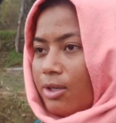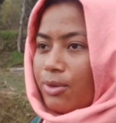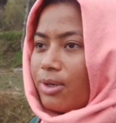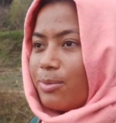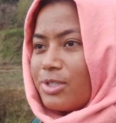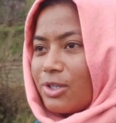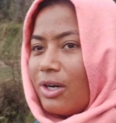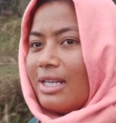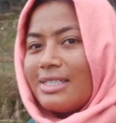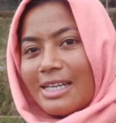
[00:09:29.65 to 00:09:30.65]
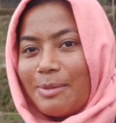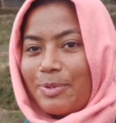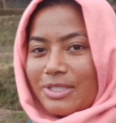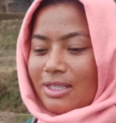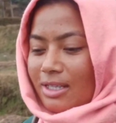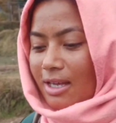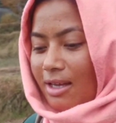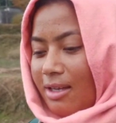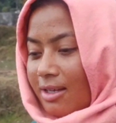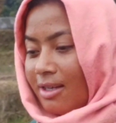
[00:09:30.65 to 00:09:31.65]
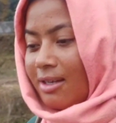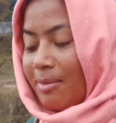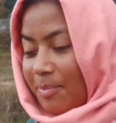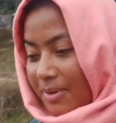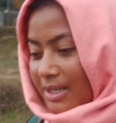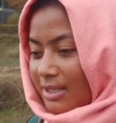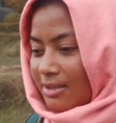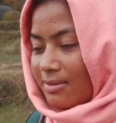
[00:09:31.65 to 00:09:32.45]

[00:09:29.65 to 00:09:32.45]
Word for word: क्योंकि मुझे कॉलेज नहीं पसंद है पर